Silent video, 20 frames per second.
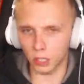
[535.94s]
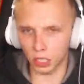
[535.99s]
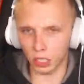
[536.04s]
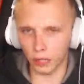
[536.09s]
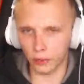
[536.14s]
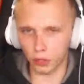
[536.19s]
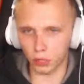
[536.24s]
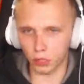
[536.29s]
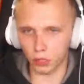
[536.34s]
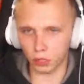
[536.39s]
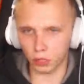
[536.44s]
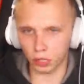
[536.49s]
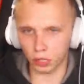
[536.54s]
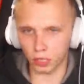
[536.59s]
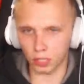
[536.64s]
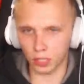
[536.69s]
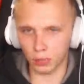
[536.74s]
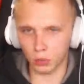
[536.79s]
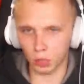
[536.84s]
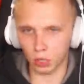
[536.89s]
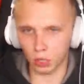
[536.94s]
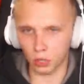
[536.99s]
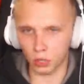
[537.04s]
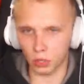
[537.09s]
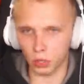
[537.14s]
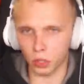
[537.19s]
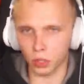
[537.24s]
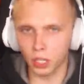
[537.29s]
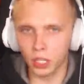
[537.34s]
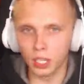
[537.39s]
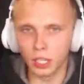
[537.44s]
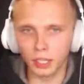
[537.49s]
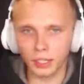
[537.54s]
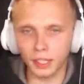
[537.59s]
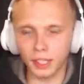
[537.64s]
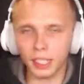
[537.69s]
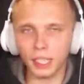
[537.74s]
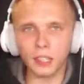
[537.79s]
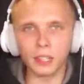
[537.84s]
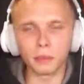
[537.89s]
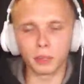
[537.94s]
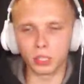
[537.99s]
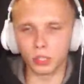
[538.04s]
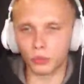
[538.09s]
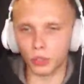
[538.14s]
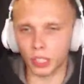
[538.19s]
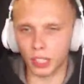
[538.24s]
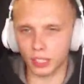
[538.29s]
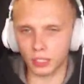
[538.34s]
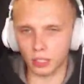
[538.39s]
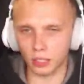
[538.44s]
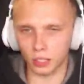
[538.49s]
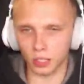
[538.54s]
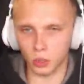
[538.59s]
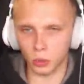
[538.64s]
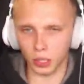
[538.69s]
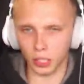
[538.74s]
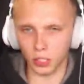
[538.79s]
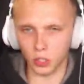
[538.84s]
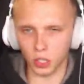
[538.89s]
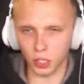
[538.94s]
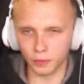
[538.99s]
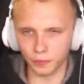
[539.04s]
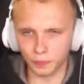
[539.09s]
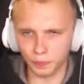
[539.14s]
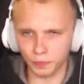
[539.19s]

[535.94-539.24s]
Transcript: działa, wszystko jest na bieżąco. Jakie mamy modyfikacje tutaj, słuchajcie?